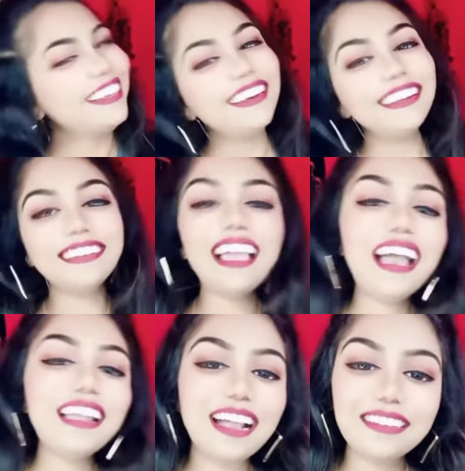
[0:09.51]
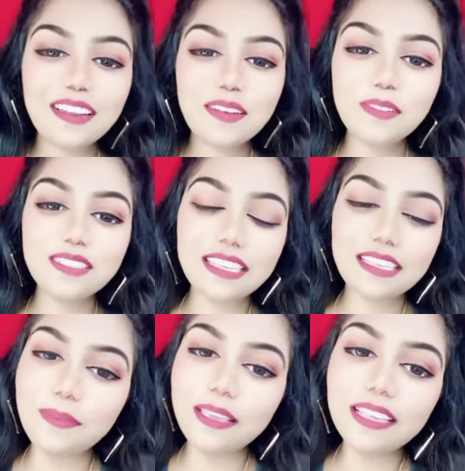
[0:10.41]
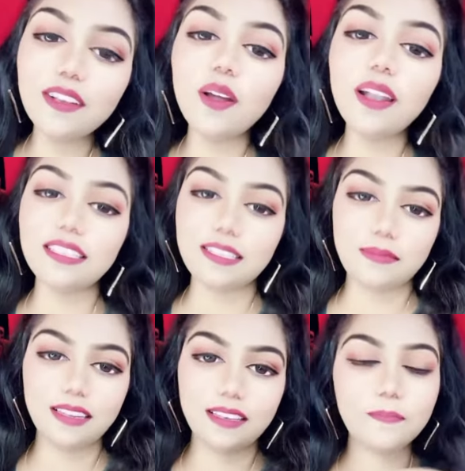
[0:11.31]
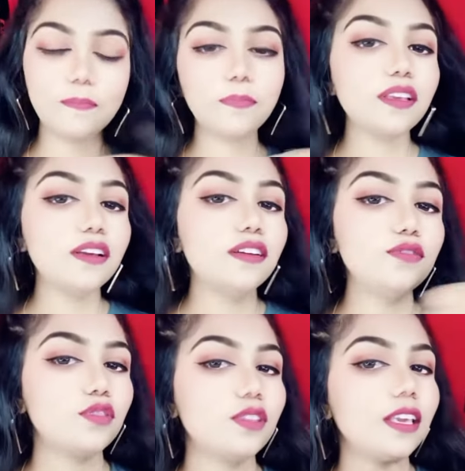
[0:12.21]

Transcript: না ডাক্তার বলছে এটা বিক্রি করা যাবে না যদি